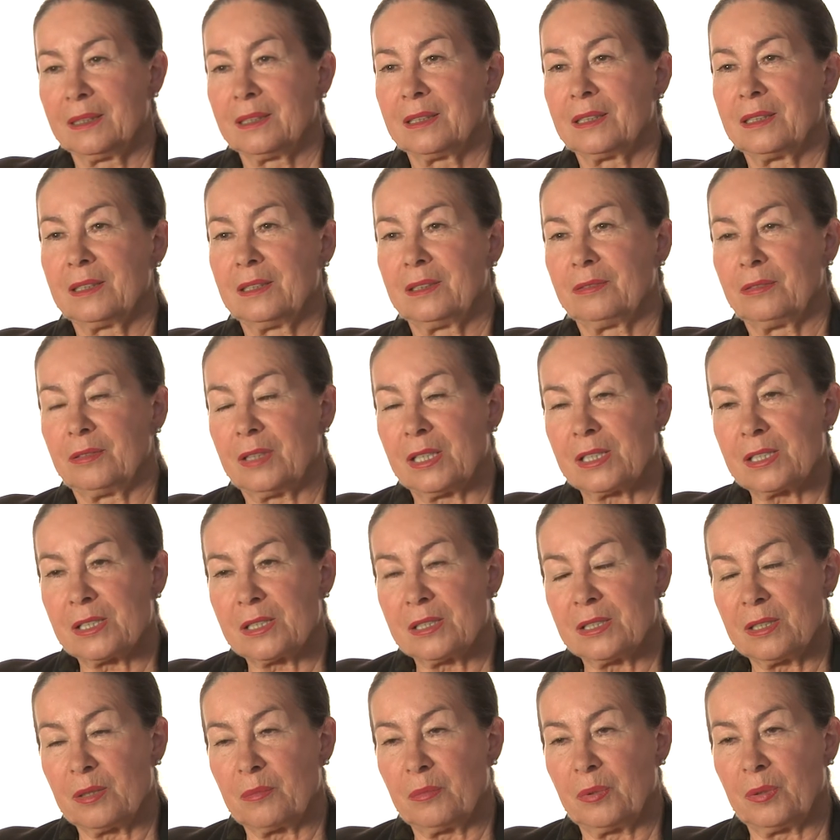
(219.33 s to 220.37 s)
kiedy
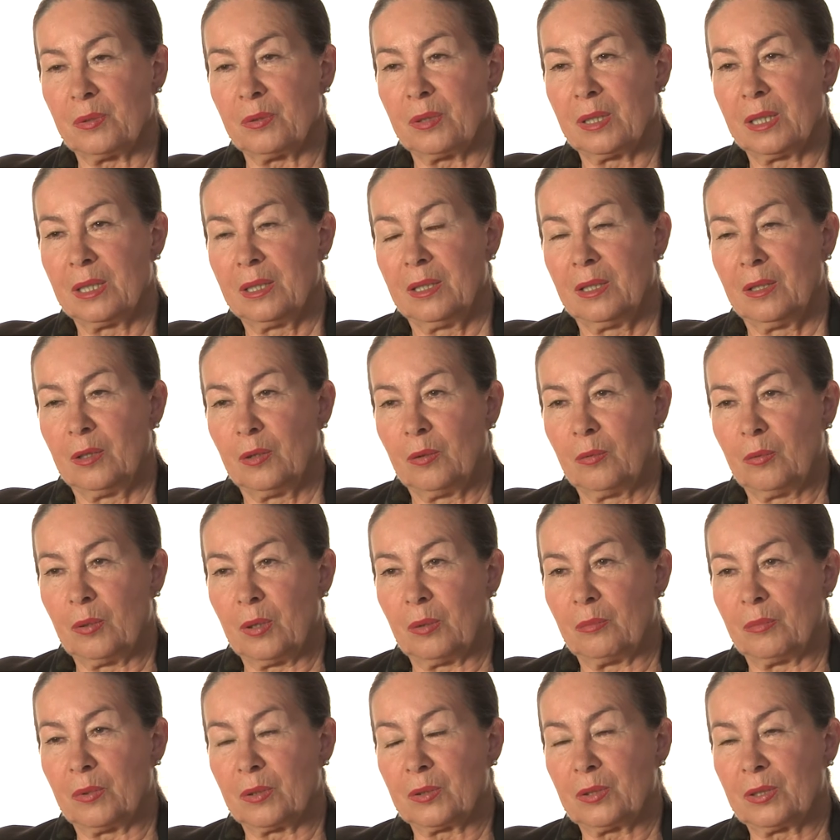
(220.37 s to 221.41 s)
właśnie był
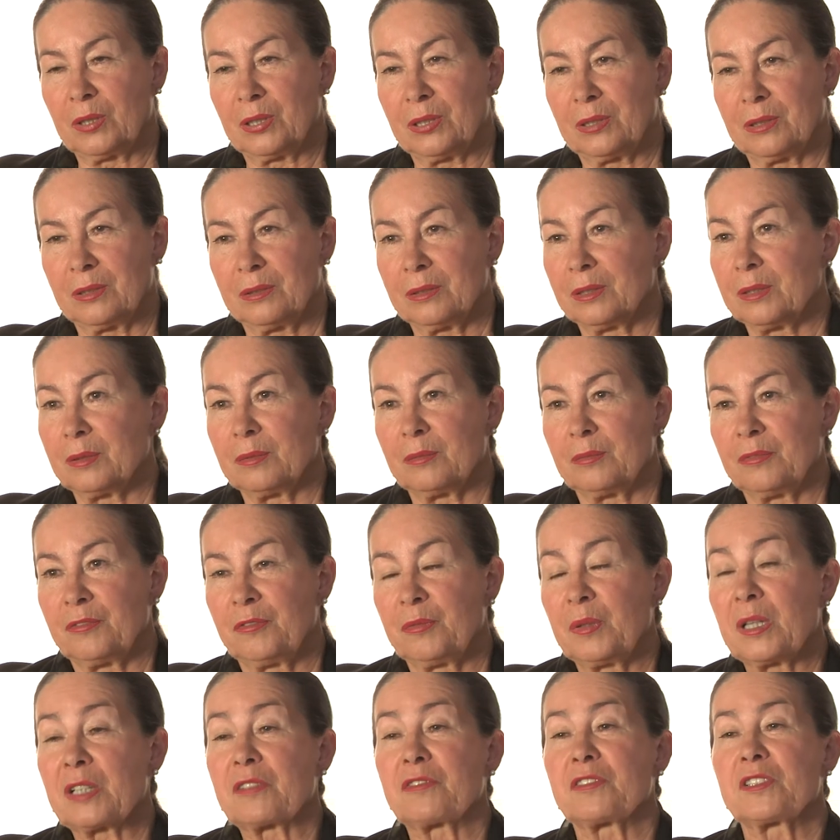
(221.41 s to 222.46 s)
łomot,
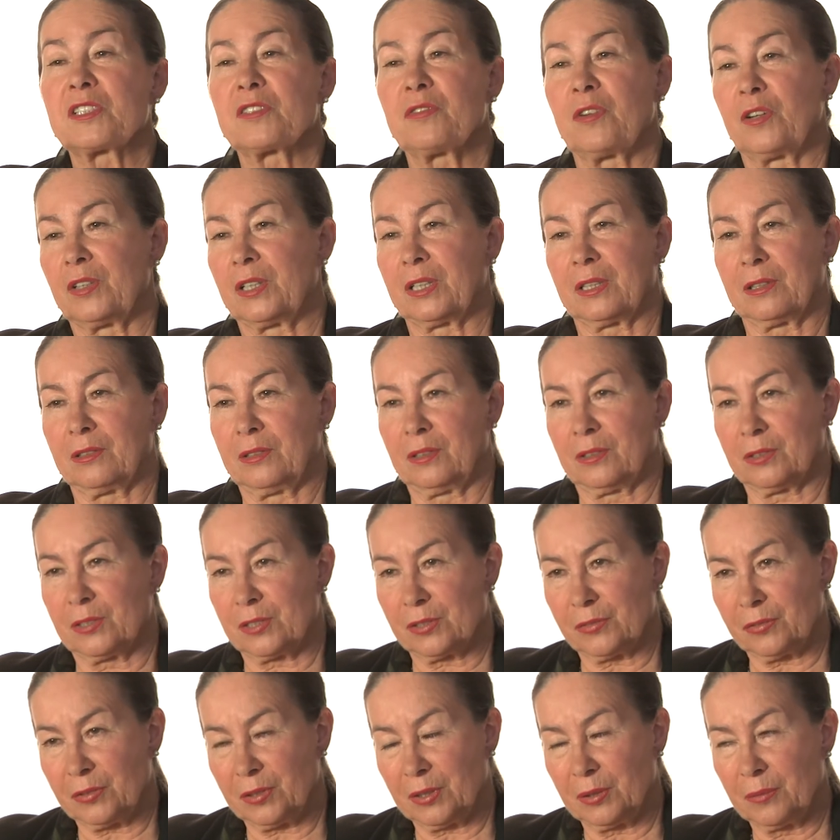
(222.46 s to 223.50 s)
pierw dzwonek do
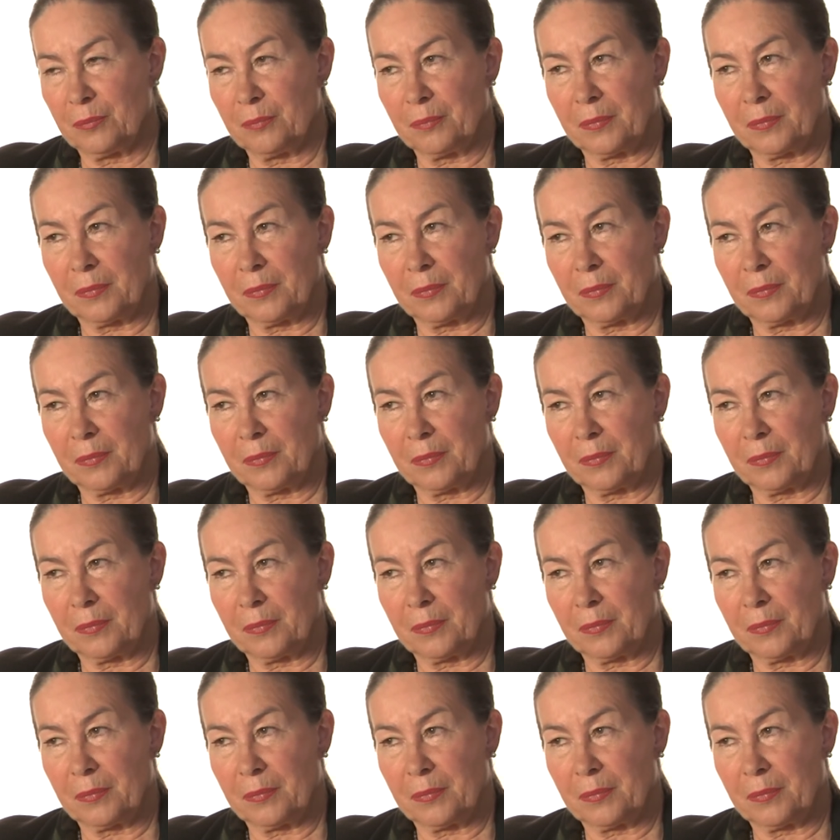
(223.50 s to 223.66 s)
drzwi.